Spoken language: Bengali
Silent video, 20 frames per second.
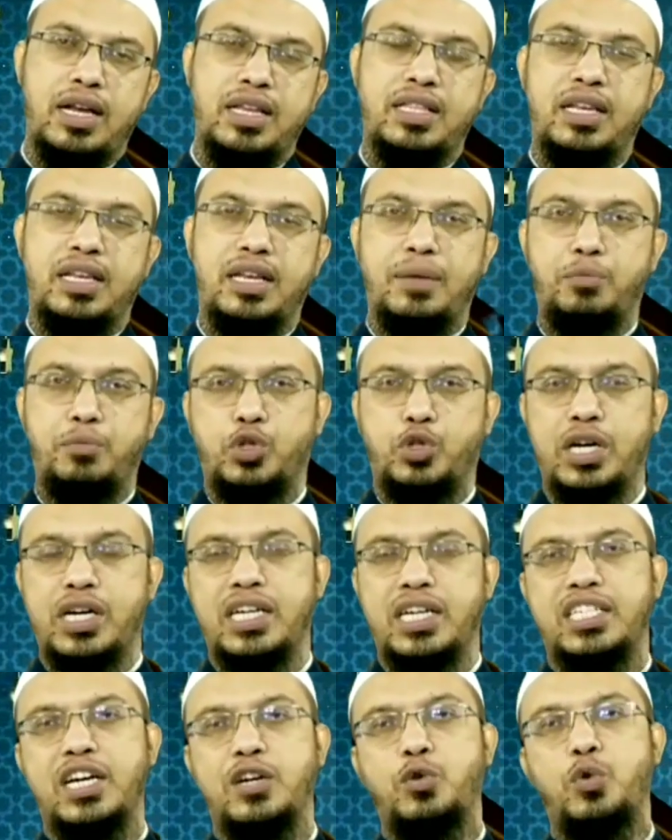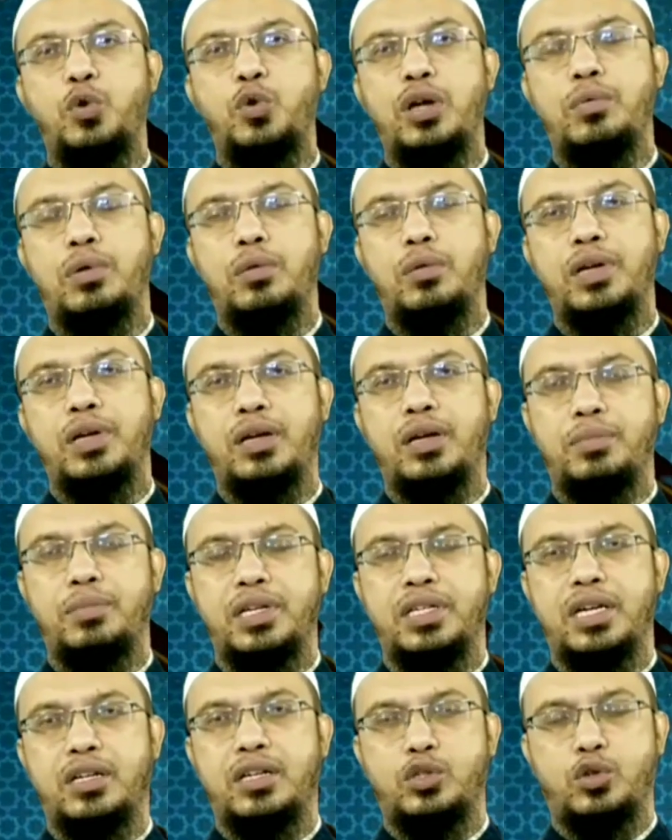নারীদের এই পোশাক আশাকগুলো এভাবে
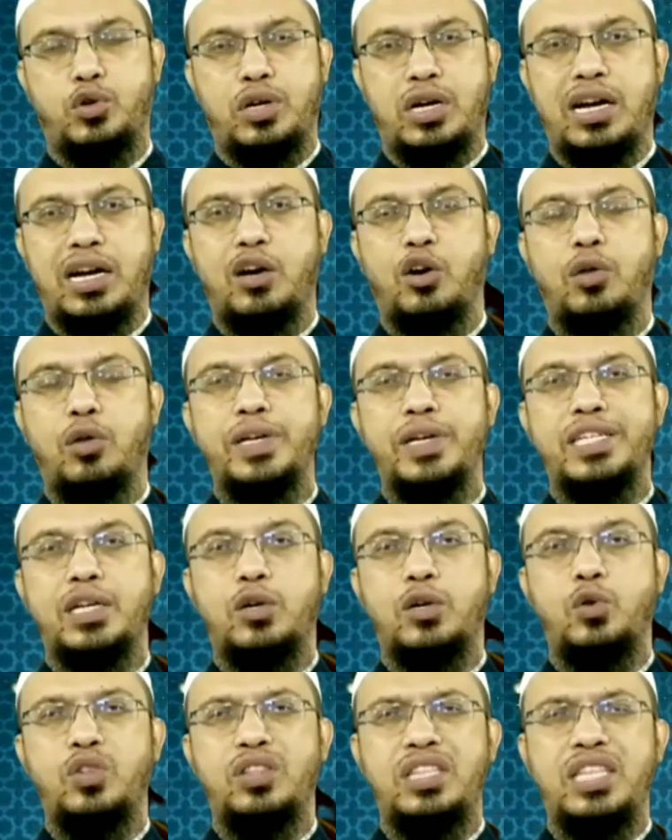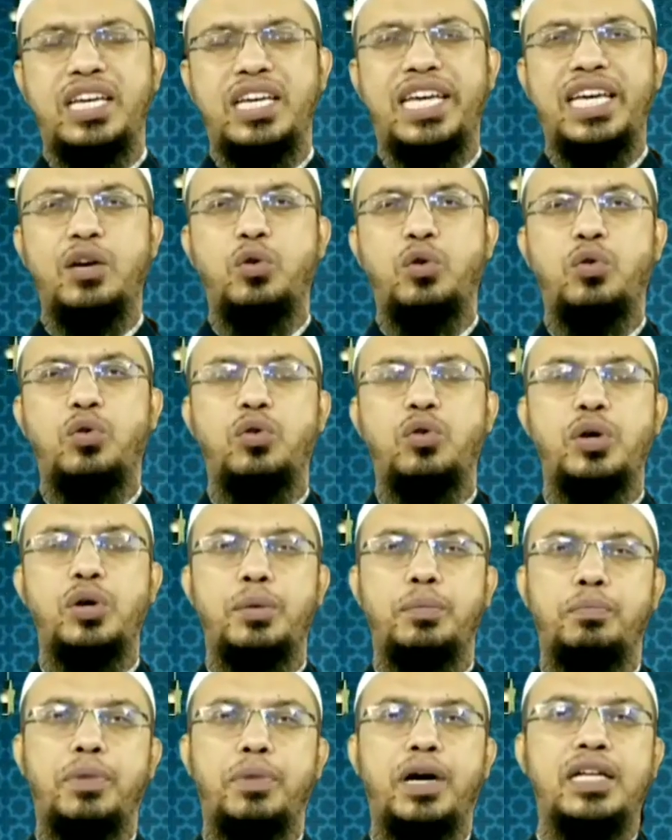ভেজা যখন নাড়া হবে সেগুলো দেখেও
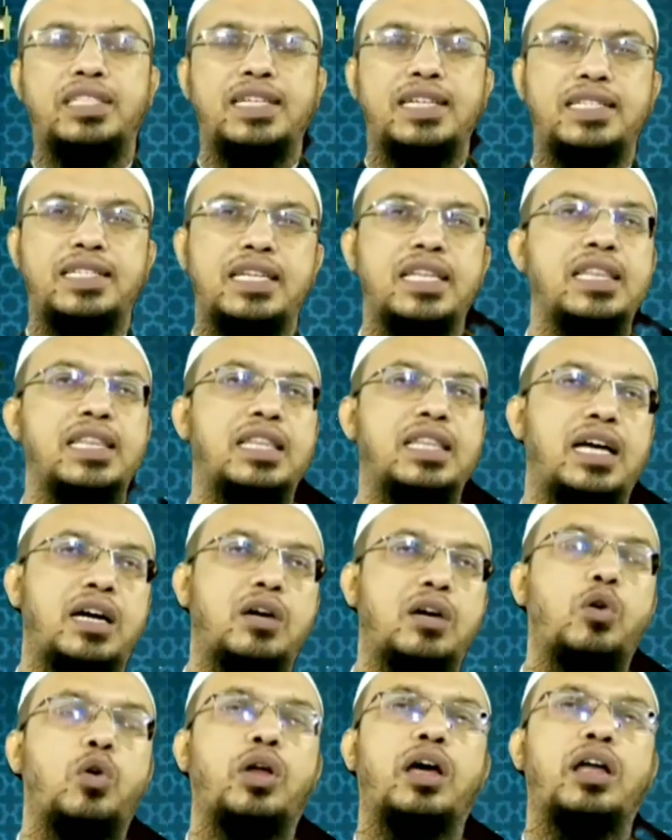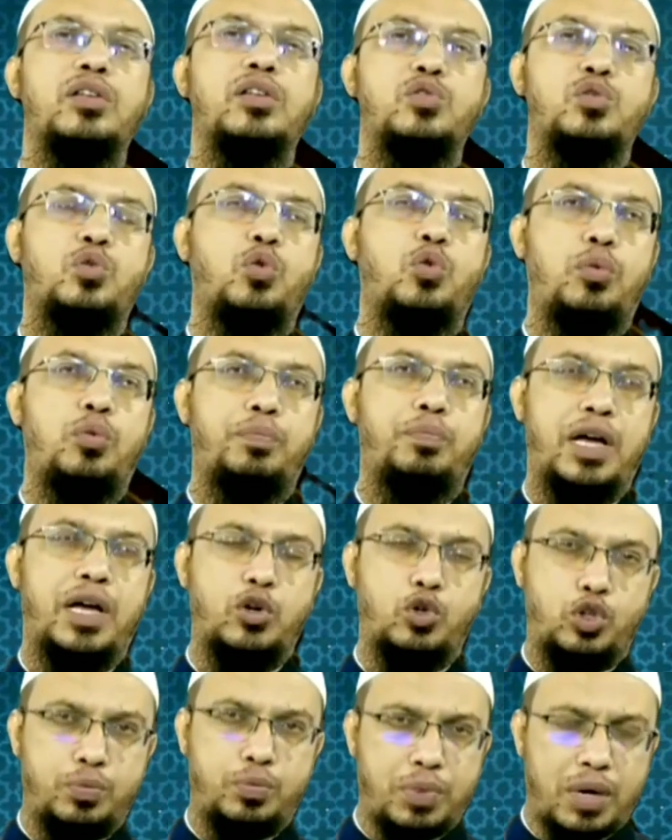বাজে চিন্তা করার স্কোপ
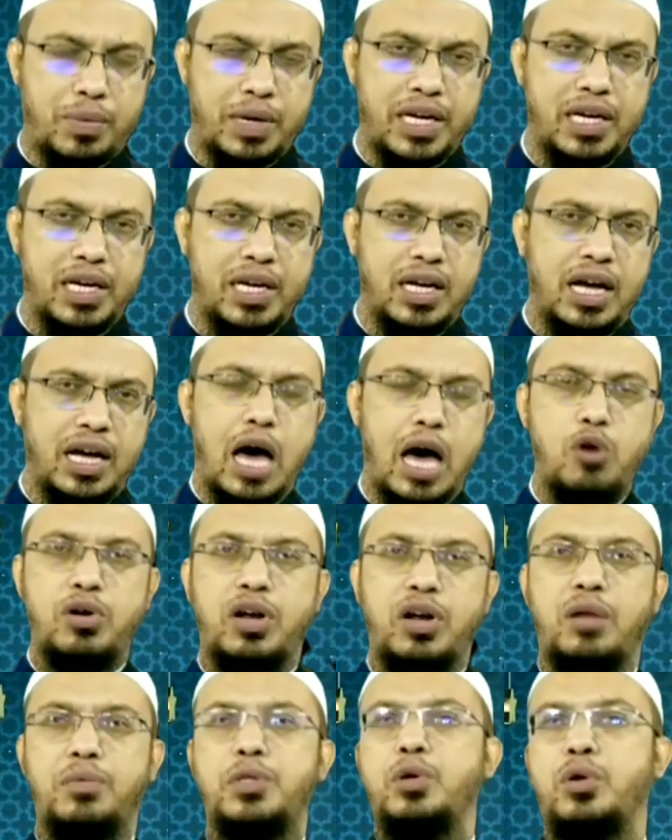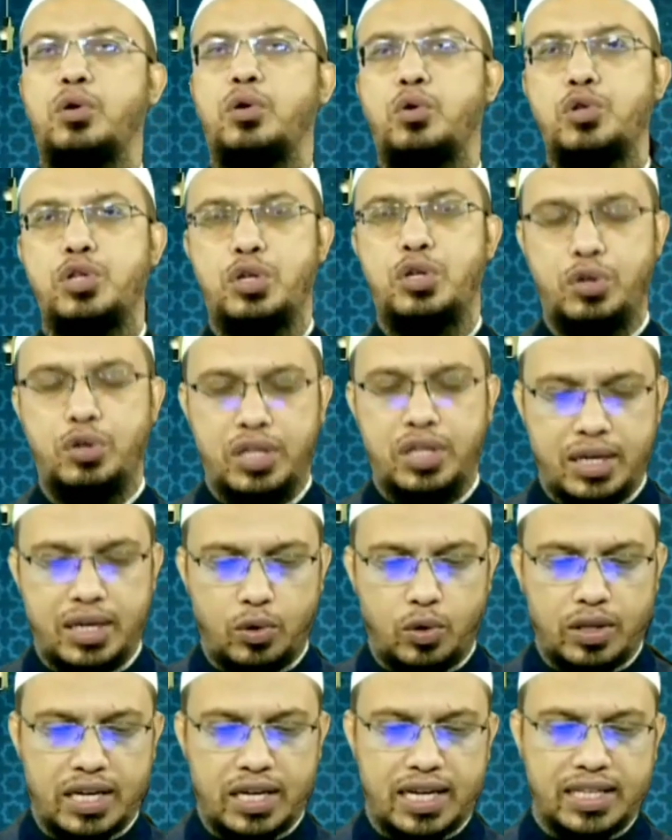মানুষ পাবে আরও নানাবিধ ক্ষতিকর
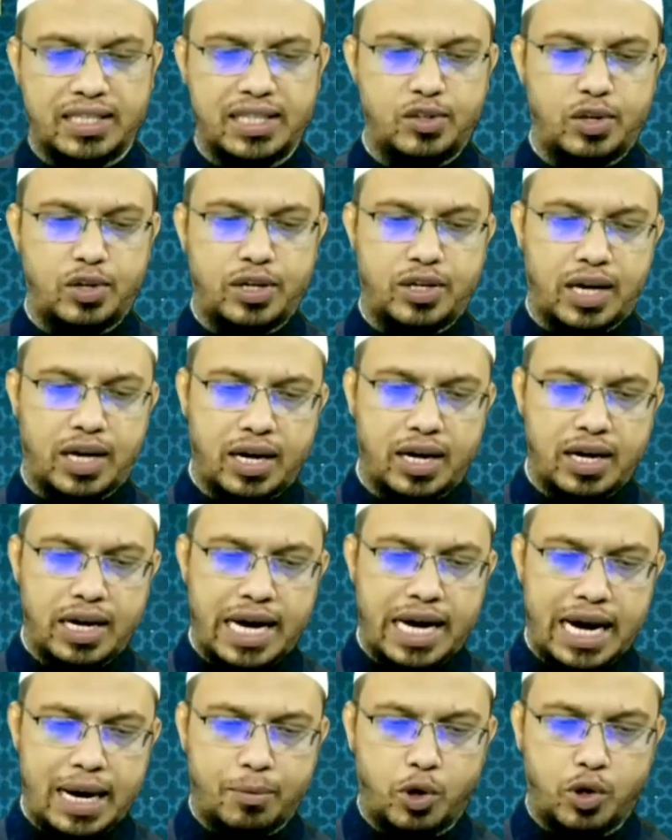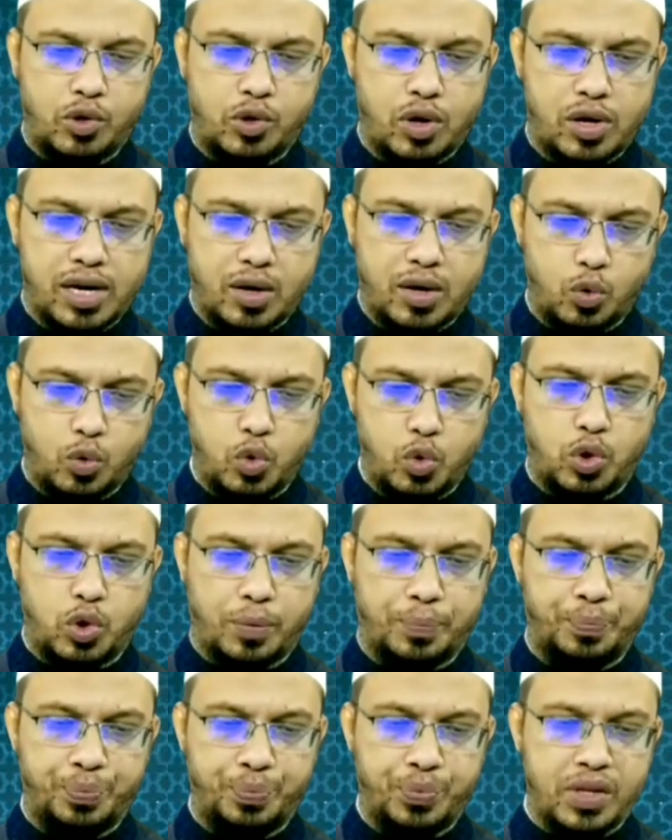দিকগুলোতে আছে এই জন্য এটা অ্যাভয়েড করাটা
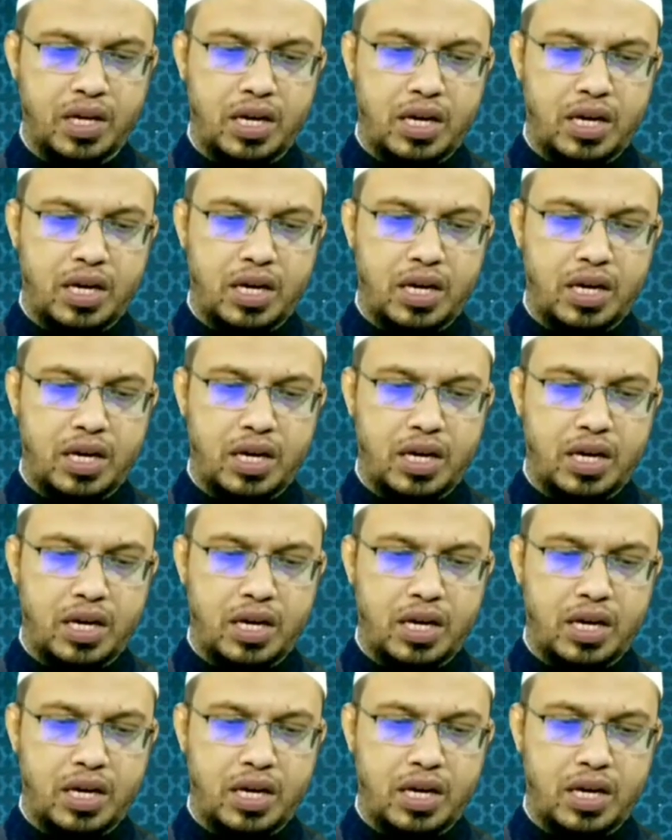উত্তম